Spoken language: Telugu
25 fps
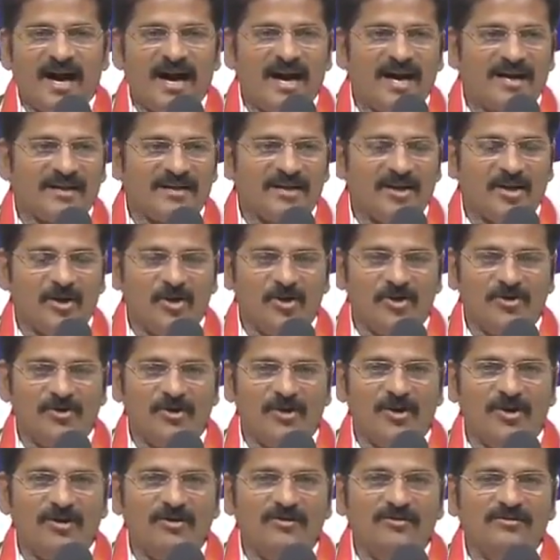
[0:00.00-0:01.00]

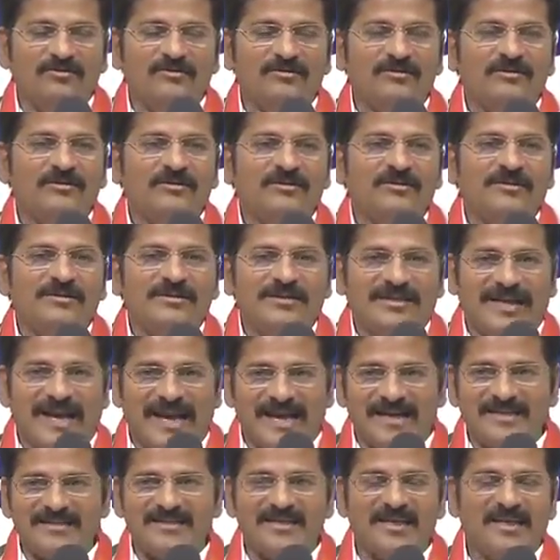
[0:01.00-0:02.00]
కార్లలోనో
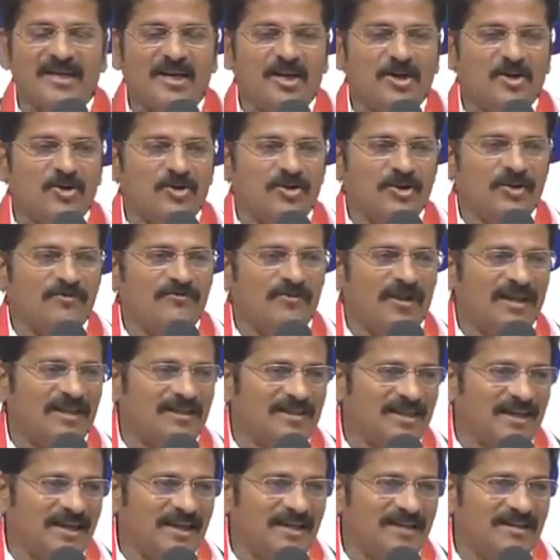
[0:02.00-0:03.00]
ట్యాక్సీలలోనో
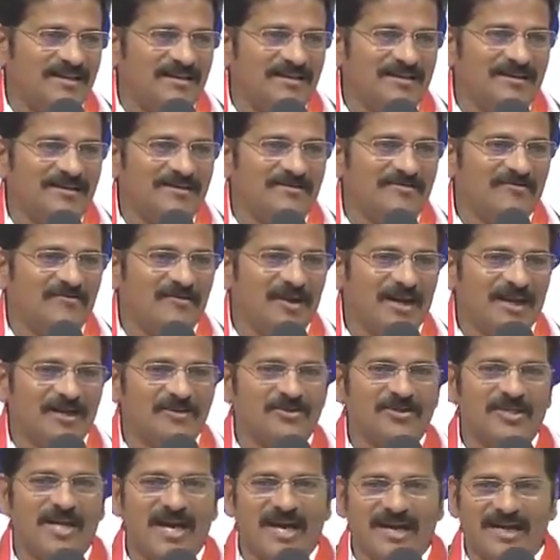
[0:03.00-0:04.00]
వెళ్తే
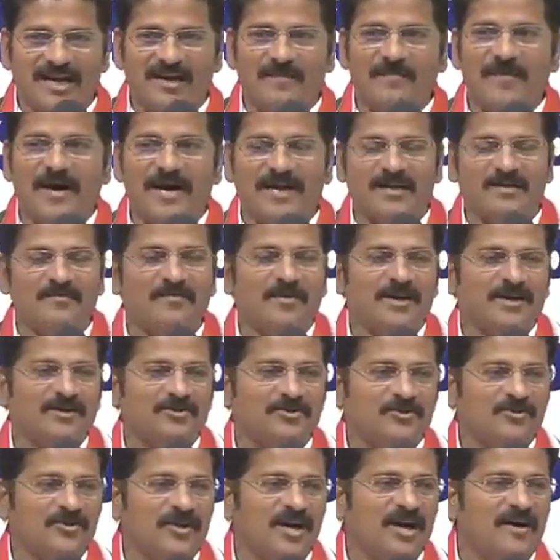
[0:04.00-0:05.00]
వాళ్ళకు చాలా భారం
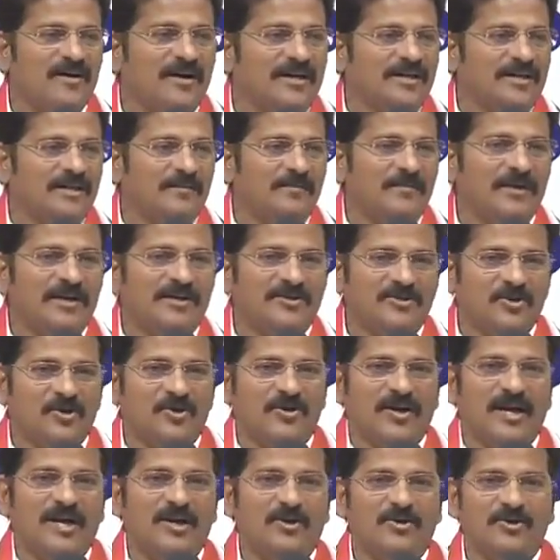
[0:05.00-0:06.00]
పడుతుంది కాబట్టి మెట్రో
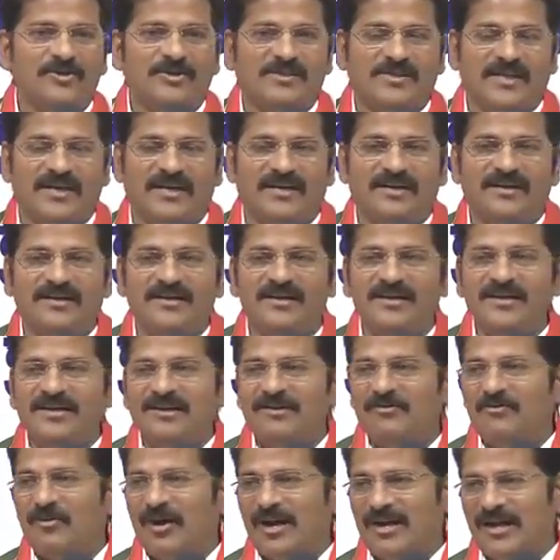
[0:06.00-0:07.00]
రైలు వస్తే
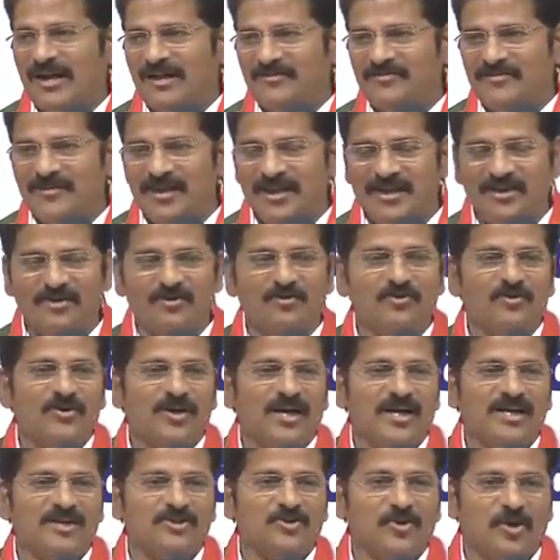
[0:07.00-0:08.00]
వాళ్ళందరికీ
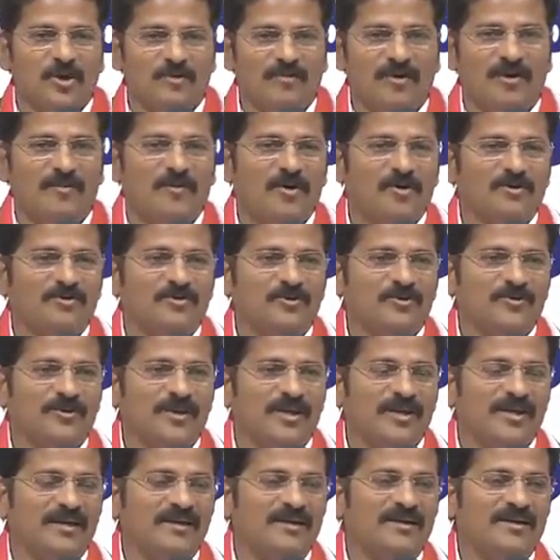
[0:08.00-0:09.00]
కూడా
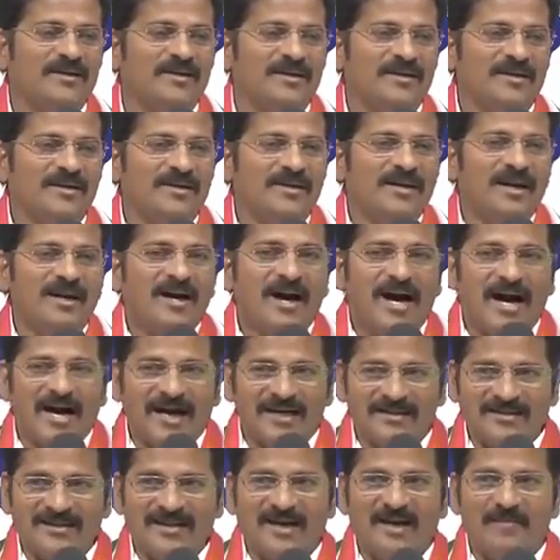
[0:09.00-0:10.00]
సులభమవుతుంది
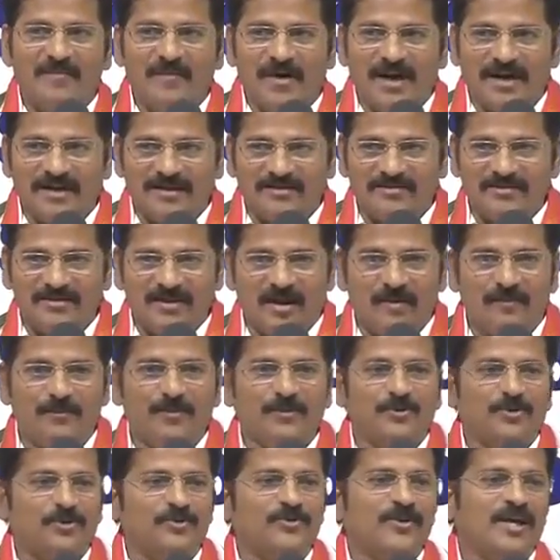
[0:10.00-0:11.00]
ఆర్థిక భారం
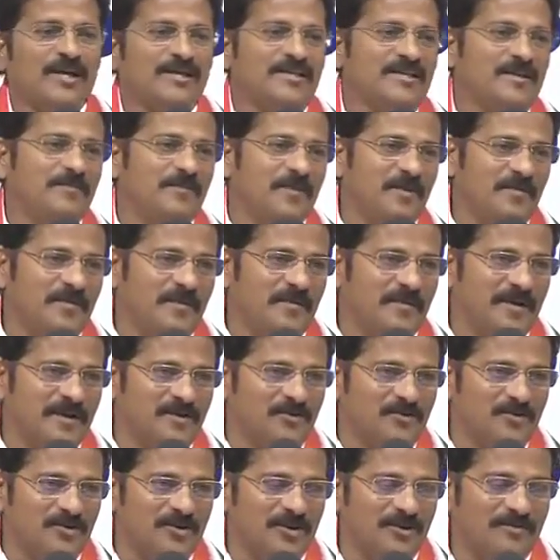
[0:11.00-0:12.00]
తప్పుతుందని చెప్పి మేము
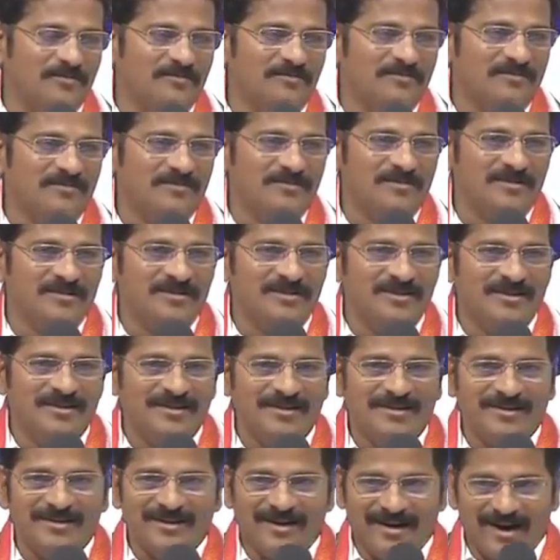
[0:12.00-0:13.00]
అనుకున్నాం
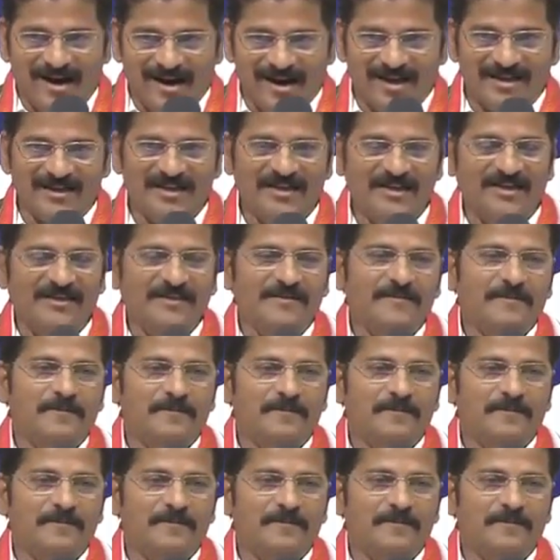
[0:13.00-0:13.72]
కానీ